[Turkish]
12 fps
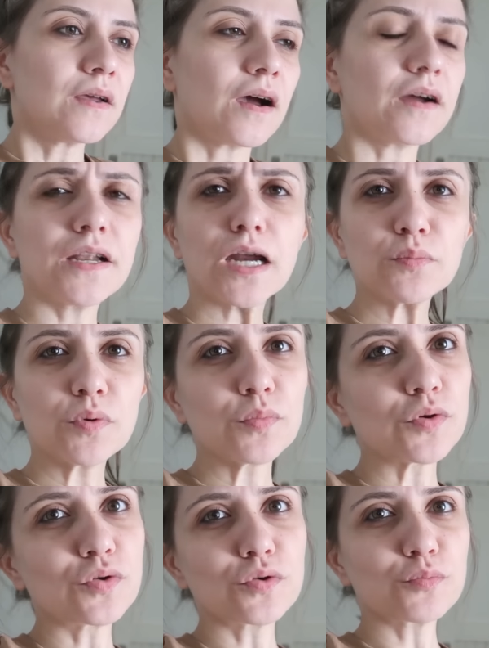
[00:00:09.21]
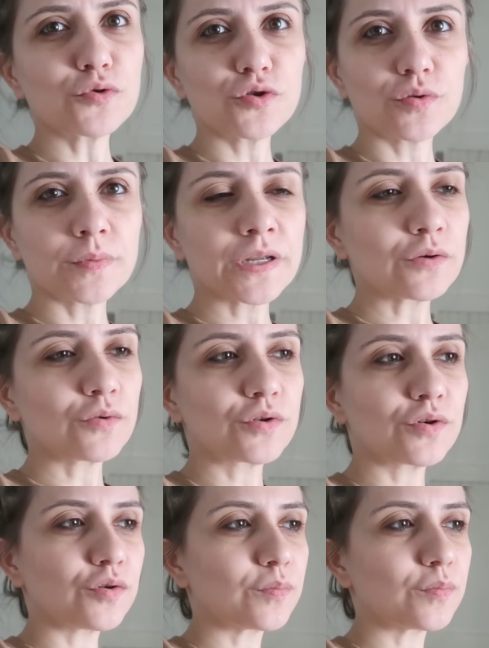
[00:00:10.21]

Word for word: Alarmımı kurmuştum ne olur ne